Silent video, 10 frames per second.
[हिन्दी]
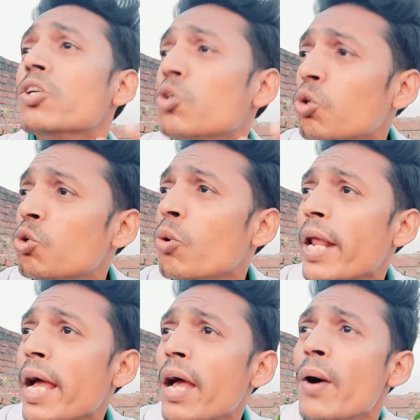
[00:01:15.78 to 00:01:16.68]
यूट्यूबर
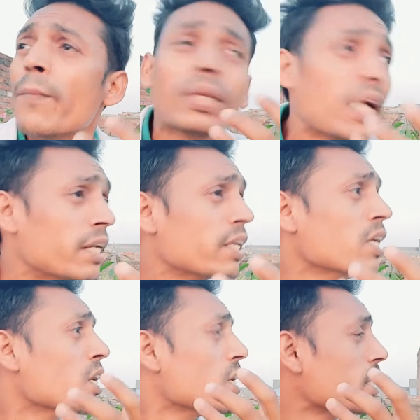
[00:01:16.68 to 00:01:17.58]
है पता नहीं
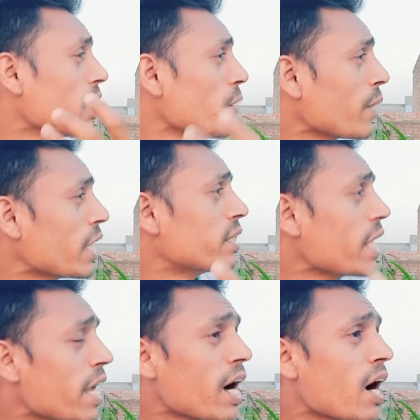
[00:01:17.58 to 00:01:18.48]
ये रिप्लाई
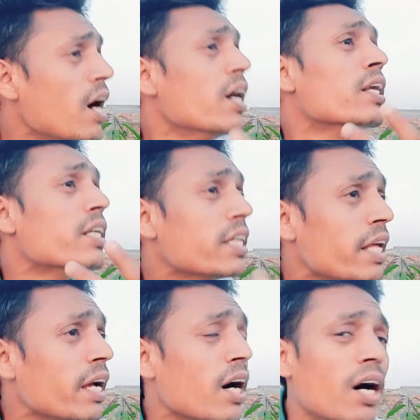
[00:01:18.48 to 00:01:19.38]
देगा नहीं
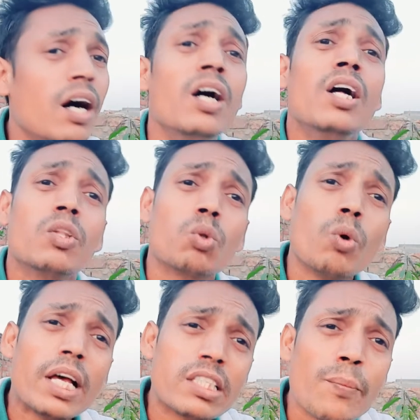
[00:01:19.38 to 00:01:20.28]
देगा तो
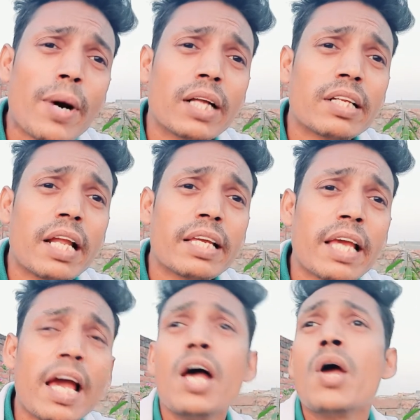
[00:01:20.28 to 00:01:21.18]
ऐसी बात नहीं
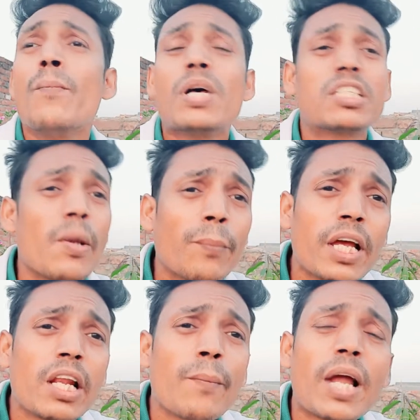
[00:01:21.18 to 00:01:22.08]
है मैं
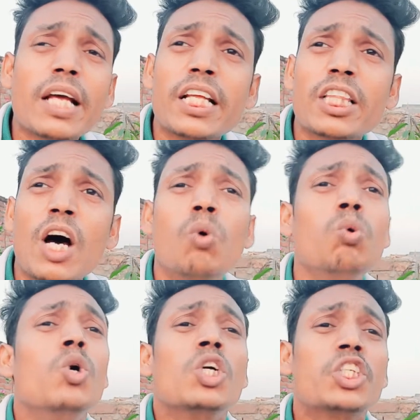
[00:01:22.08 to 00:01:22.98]
सबके रिप्लाई देता हूँ
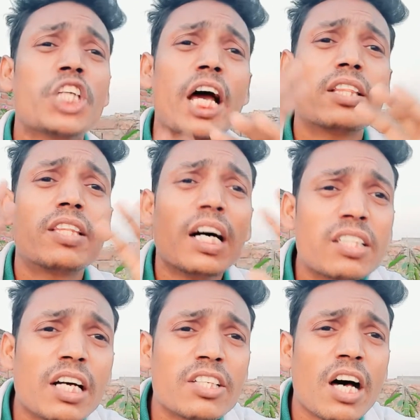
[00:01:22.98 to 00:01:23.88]
चाहे दस
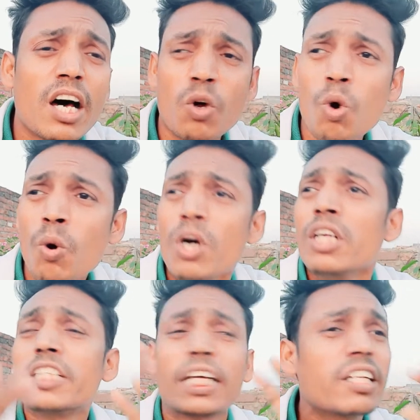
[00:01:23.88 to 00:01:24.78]
हज़ार हो
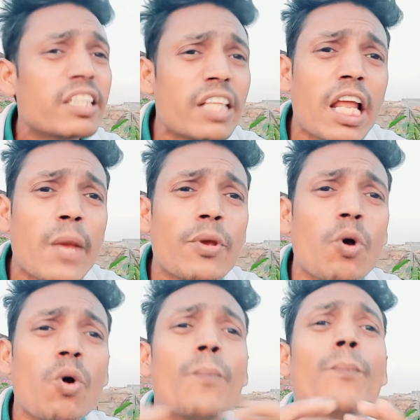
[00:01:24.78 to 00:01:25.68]
चाहे कितने भी
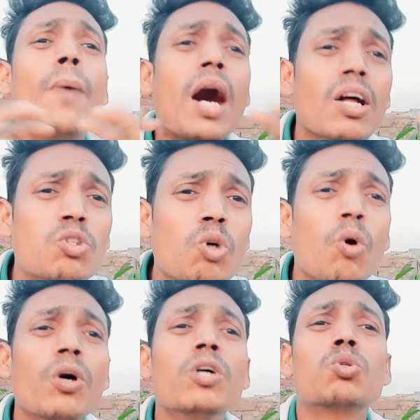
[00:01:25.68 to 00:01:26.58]
हो पाँच सौ
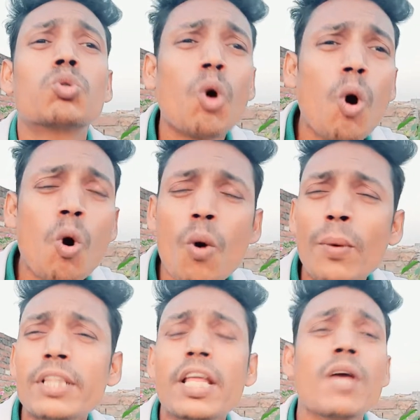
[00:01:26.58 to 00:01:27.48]
हो सौ हो
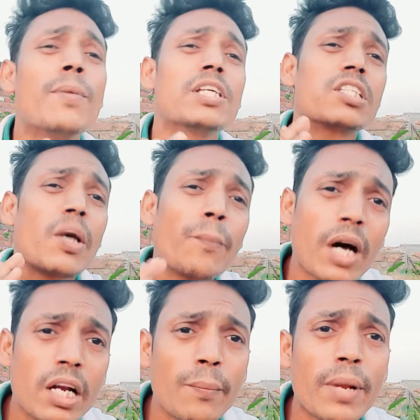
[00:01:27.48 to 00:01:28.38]
बंदे मैं
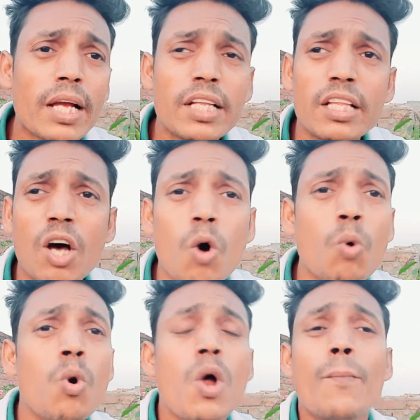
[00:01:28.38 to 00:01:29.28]
सबका रिप्लाई देता
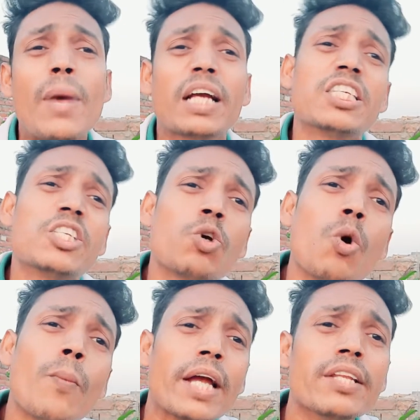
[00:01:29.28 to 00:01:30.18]
हूँ मैं किसी को
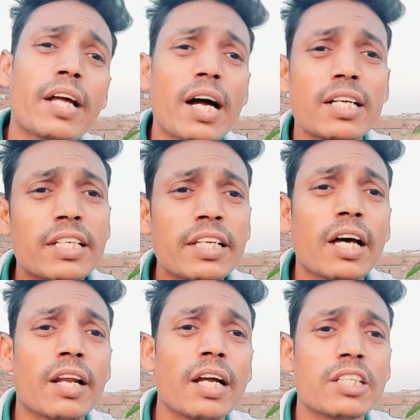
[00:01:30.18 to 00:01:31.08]
भाई नाराज़ नहीं
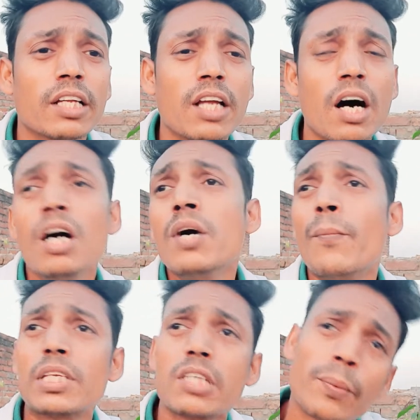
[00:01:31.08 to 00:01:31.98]
करना चाहता
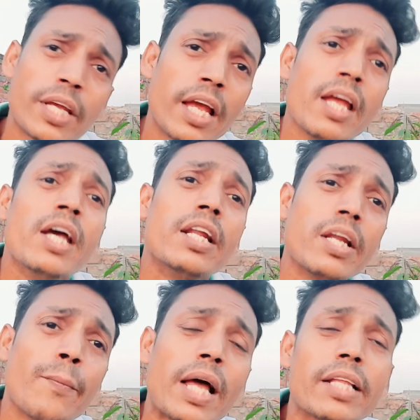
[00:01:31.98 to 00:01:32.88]
मैं सबके
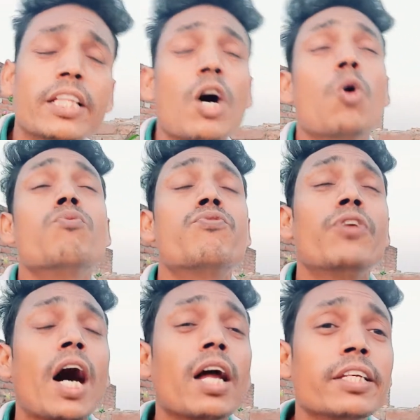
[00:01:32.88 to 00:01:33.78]
रिप्लाई देता हूँ
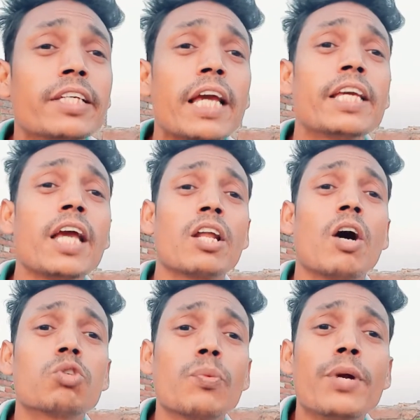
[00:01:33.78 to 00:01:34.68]
फ़िलहाल यही
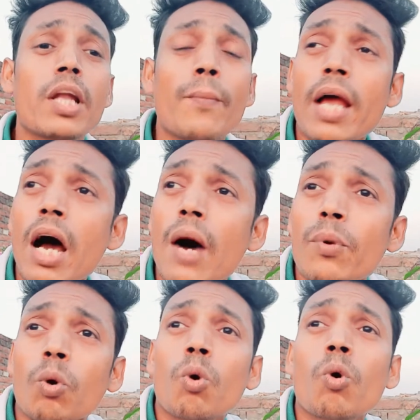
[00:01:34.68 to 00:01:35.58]
अनाउंसमेंट मैं आप
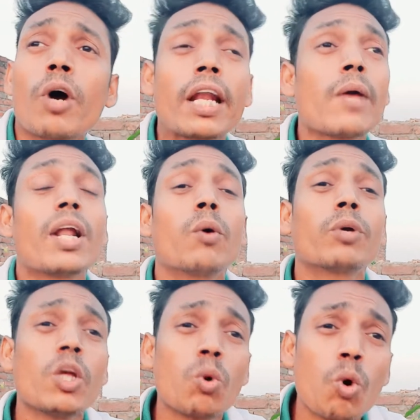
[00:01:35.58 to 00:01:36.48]
लोगों को करने वाला हूँ
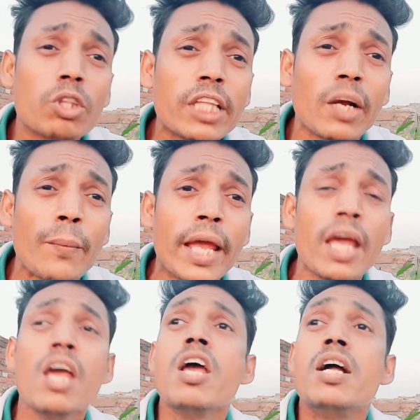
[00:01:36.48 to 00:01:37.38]
कि रोहतक में
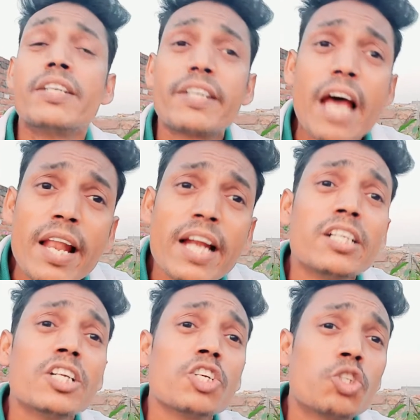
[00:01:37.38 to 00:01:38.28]

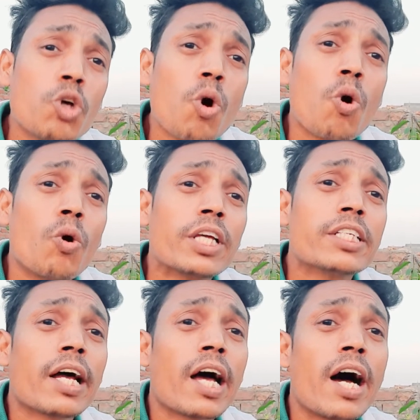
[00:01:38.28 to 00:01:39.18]
टैलेंट शो होने
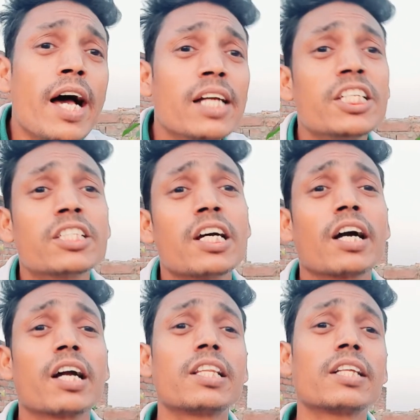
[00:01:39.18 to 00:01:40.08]
जा रहा है जिसका
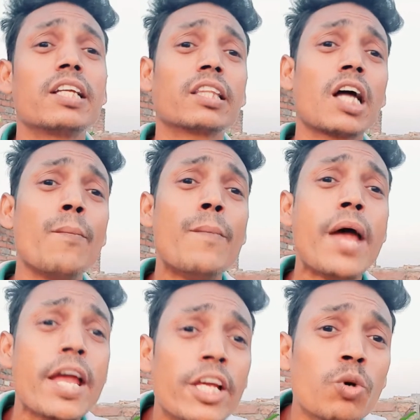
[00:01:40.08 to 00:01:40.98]
करता धरता
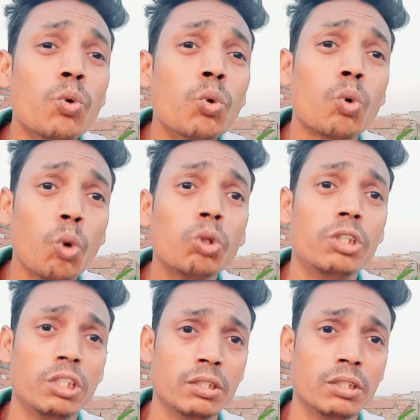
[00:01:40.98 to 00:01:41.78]
मैं ही हूँ खुद